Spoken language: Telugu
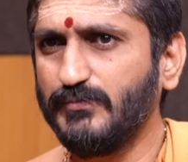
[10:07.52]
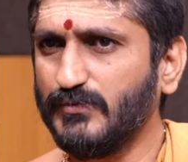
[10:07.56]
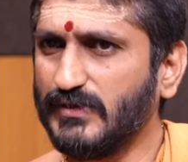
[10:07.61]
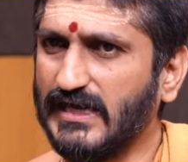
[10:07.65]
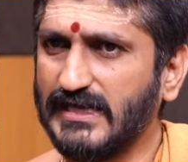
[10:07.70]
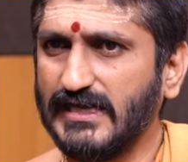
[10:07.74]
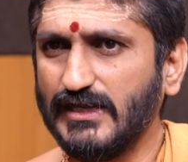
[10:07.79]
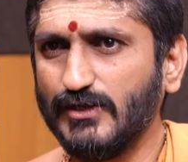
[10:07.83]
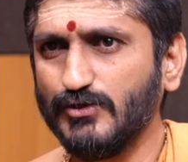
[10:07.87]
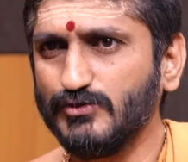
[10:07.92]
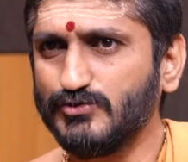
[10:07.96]

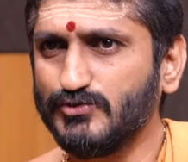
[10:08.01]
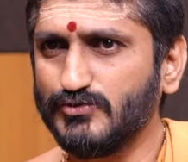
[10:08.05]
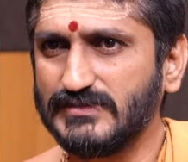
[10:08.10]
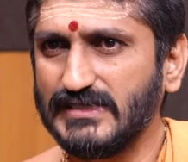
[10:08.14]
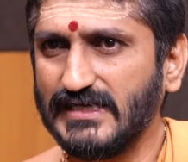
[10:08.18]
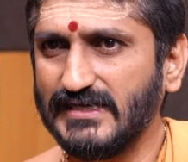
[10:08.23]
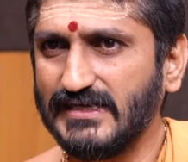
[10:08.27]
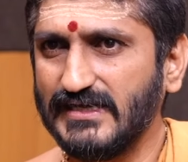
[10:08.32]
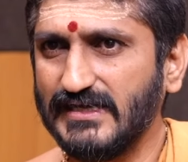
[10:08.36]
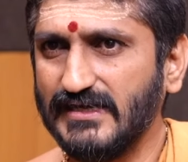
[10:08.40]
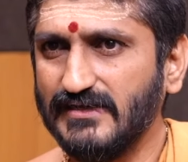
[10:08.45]
పురాణంలో
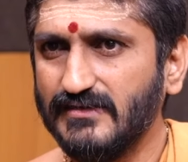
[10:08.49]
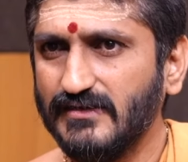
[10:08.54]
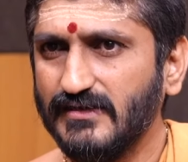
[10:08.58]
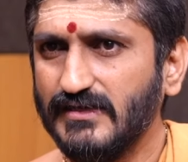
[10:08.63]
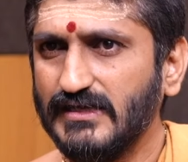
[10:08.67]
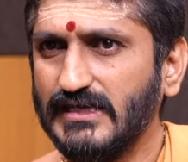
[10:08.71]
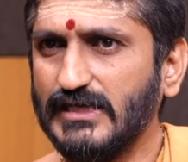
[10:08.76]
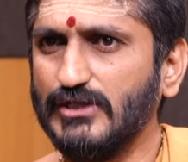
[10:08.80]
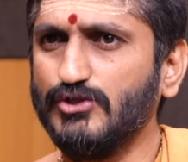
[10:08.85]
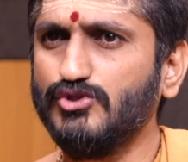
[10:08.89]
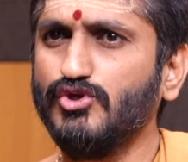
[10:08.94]
చూసాం కదా
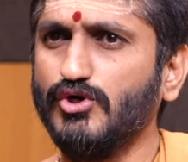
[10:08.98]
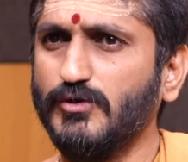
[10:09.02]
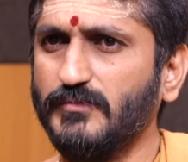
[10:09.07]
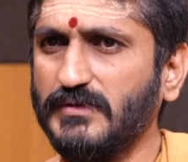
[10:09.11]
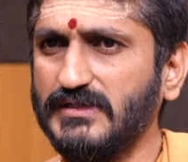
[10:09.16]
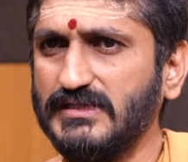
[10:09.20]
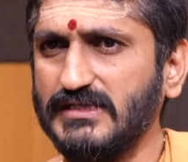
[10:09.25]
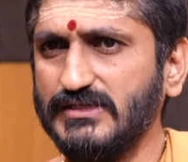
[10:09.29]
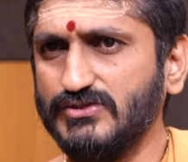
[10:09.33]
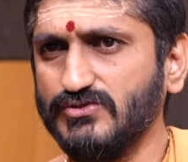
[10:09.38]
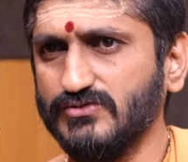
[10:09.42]
ఎంతో
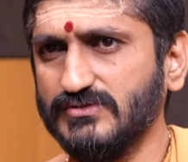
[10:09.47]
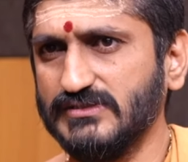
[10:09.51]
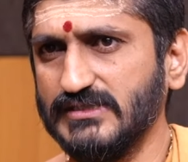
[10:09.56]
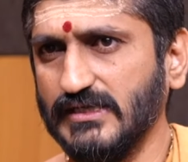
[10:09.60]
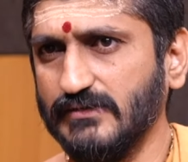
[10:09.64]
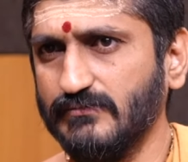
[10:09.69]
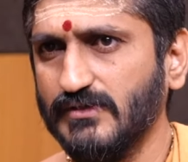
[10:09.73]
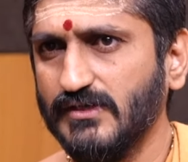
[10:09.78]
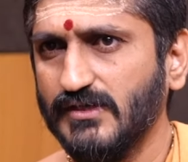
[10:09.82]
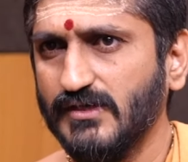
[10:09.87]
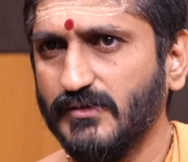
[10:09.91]
మందిని
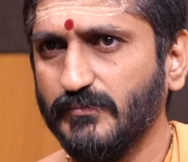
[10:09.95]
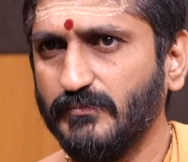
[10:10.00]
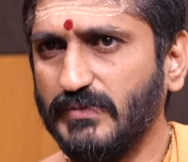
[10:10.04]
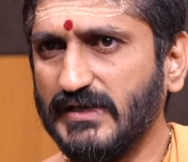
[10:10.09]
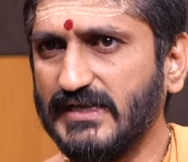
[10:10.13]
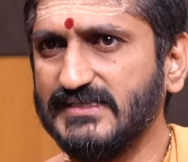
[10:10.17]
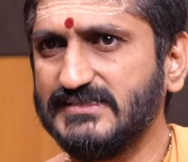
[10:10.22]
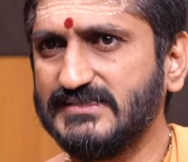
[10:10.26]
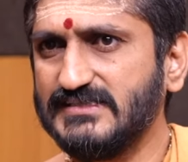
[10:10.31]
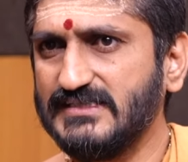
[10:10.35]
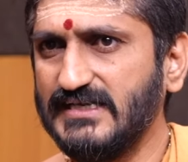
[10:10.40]
చూసాం
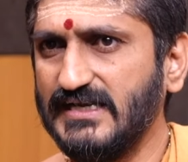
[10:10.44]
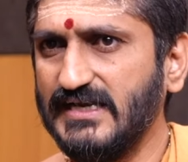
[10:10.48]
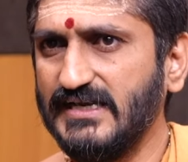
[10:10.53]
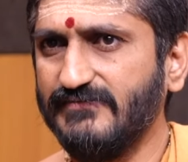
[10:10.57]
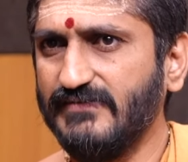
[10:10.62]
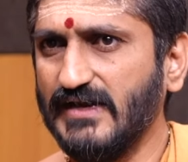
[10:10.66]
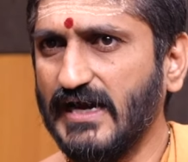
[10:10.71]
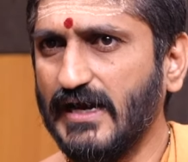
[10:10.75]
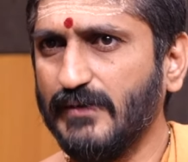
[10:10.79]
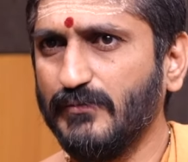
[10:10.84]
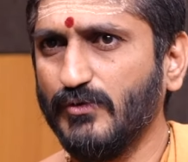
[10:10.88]
పరస్త్రీ
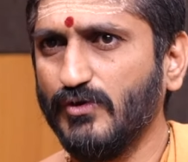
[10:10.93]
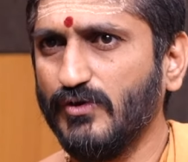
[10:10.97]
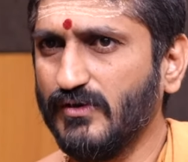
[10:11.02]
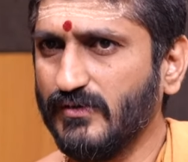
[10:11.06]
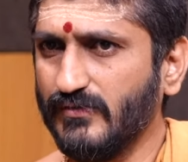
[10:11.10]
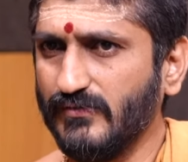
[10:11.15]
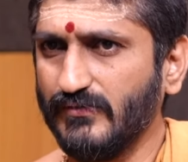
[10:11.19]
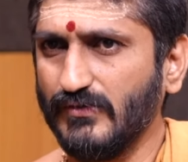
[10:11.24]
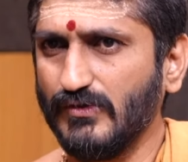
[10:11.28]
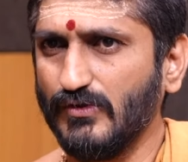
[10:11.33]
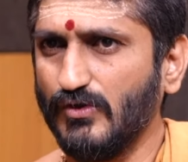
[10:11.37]

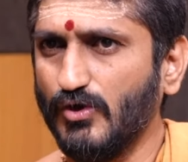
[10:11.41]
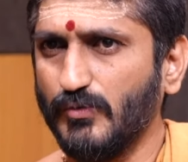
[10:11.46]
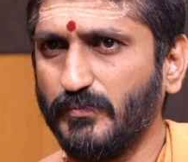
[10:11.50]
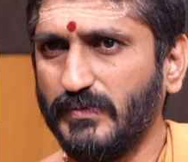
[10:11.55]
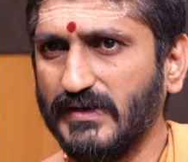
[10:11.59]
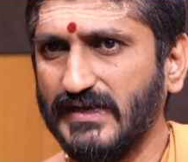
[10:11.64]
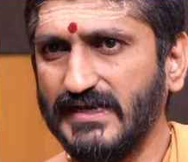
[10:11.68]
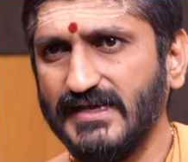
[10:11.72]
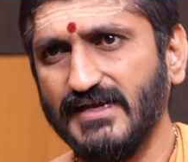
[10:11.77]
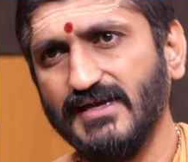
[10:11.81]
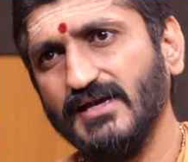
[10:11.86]
వ్యామోహంలో
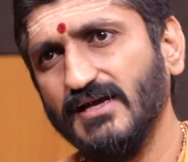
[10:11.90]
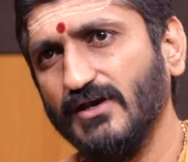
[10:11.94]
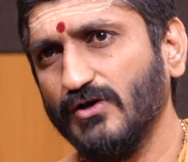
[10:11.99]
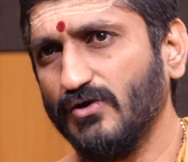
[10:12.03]
పడి